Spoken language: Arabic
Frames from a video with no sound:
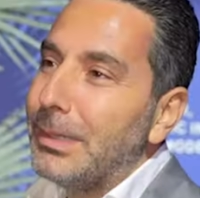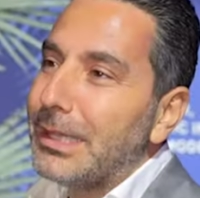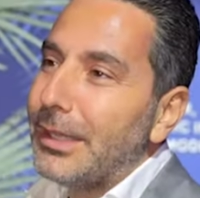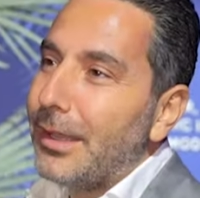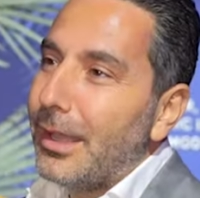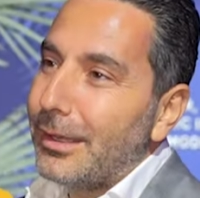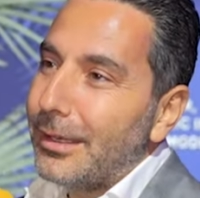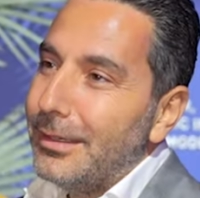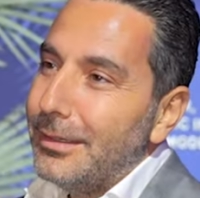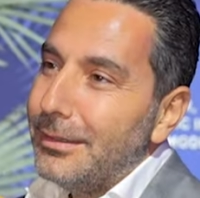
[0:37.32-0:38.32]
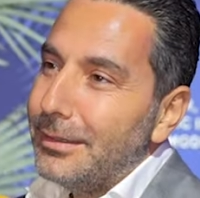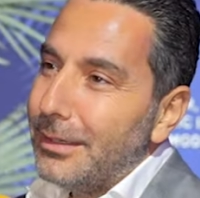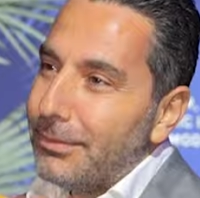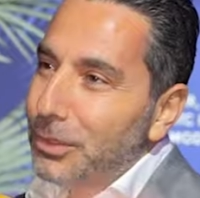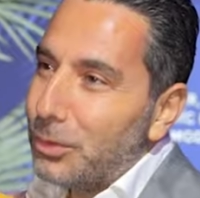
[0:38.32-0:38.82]
مثل النار
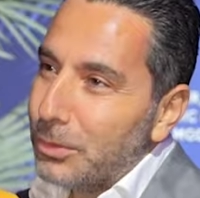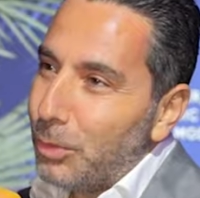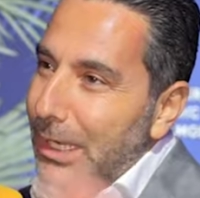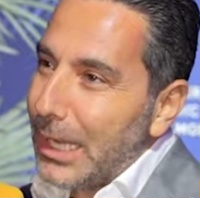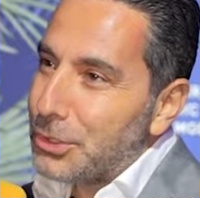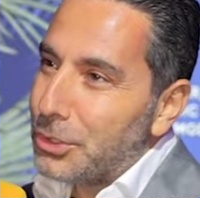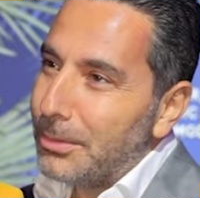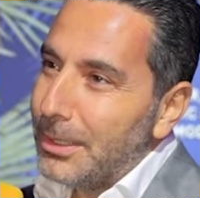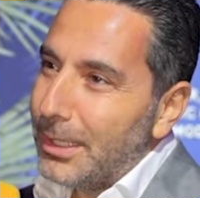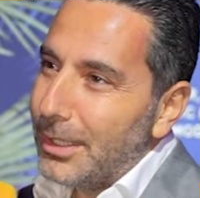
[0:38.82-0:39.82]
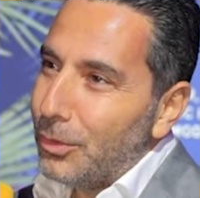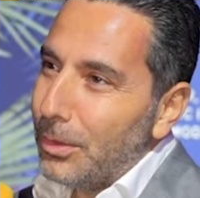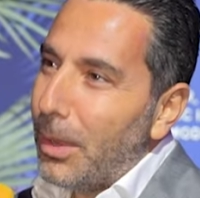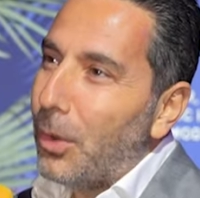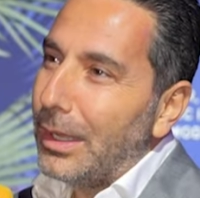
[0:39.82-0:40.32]
كيف تكون مولع الشمينه
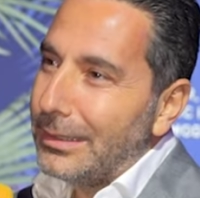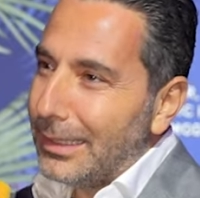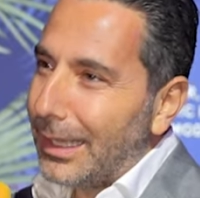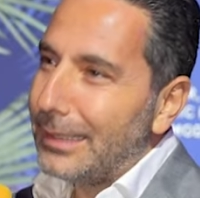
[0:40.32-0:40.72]
والموقده